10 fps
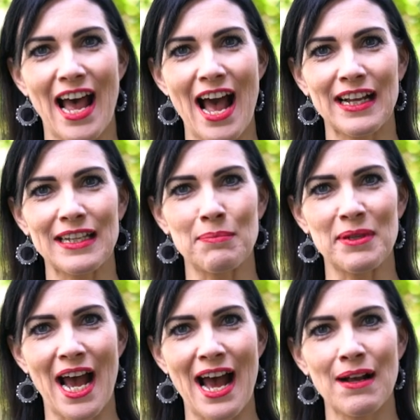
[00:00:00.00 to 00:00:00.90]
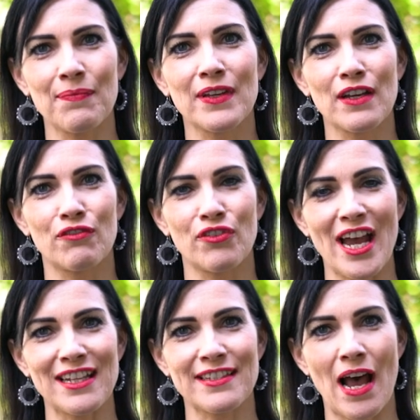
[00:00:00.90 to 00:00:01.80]
Tage im Jahr für
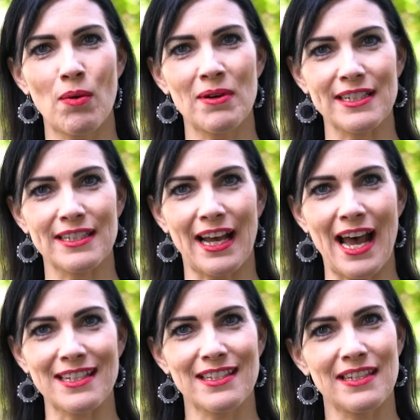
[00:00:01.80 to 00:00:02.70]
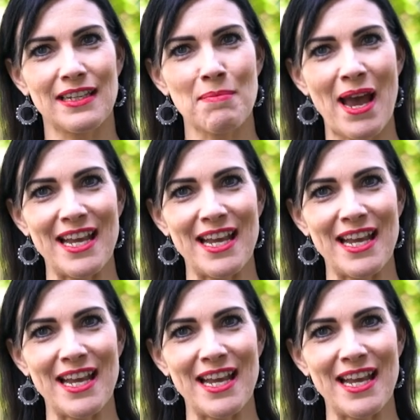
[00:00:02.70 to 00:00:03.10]
ein sauberes Graz im